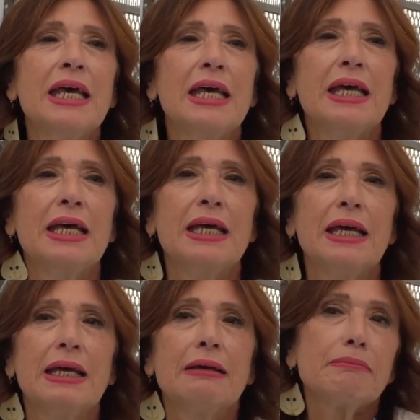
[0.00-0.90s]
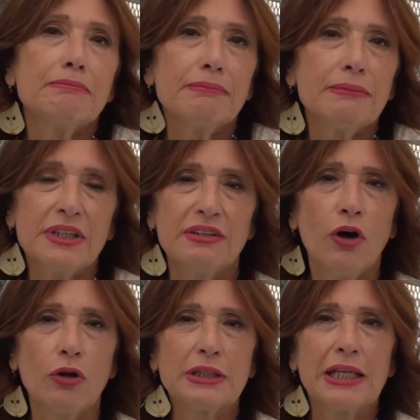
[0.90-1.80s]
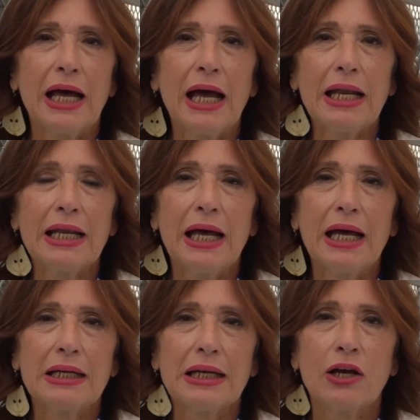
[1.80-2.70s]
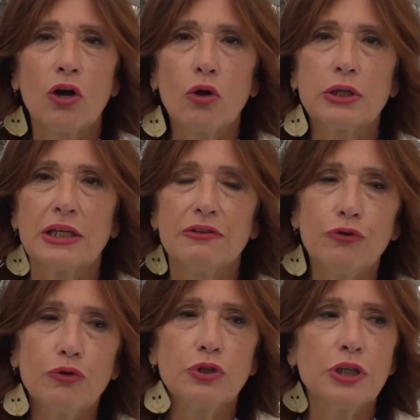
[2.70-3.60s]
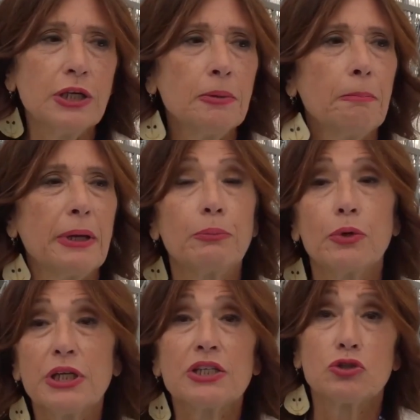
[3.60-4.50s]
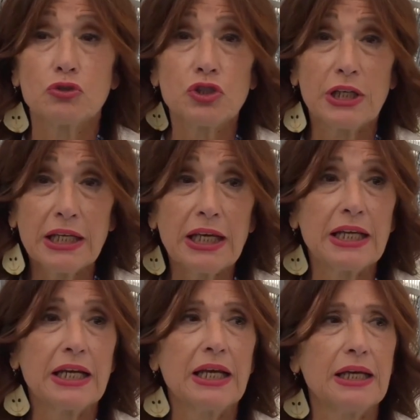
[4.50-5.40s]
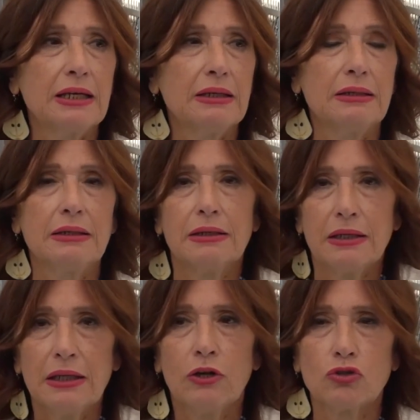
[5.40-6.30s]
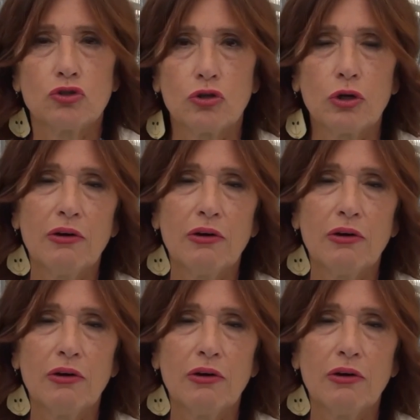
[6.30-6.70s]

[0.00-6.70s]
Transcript: eh, rivolta alla raccolta di fondi per poter sostenere eh, il nostro